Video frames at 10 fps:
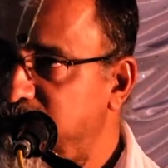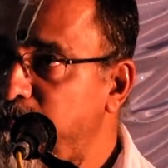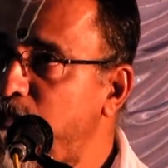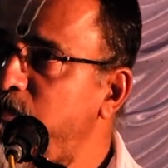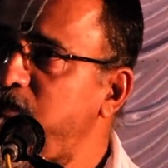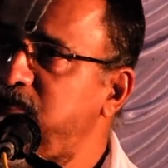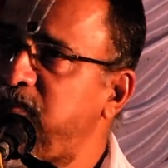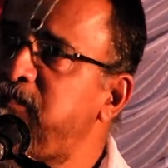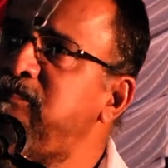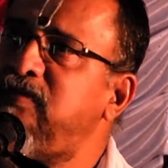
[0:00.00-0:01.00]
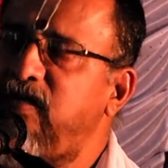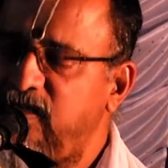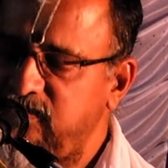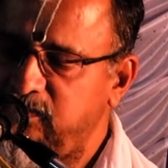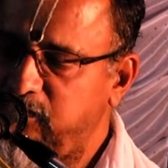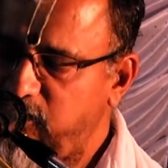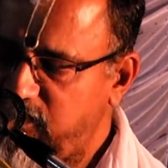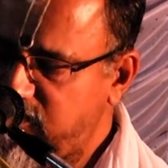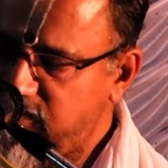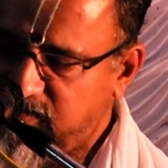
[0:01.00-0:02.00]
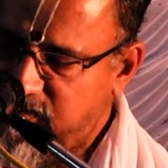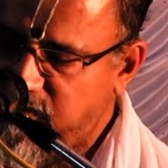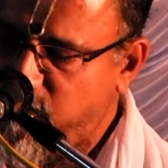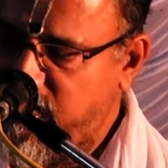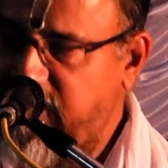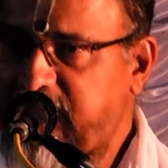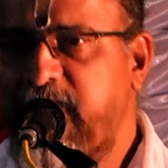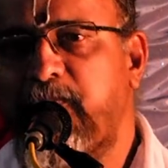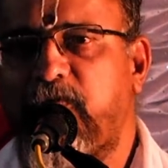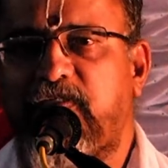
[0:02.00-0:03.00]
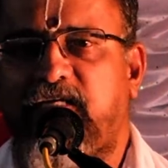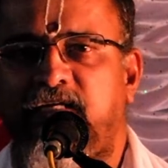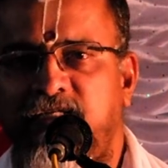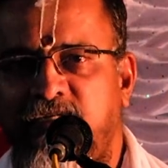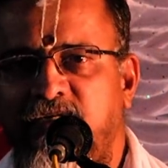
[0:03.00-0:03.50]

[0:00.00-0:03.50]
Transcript: அந்த முகூர்த்தம் அந்த முகூர்த்தத்துக்கு நான் ஒரு கட்டம் போட்டேன்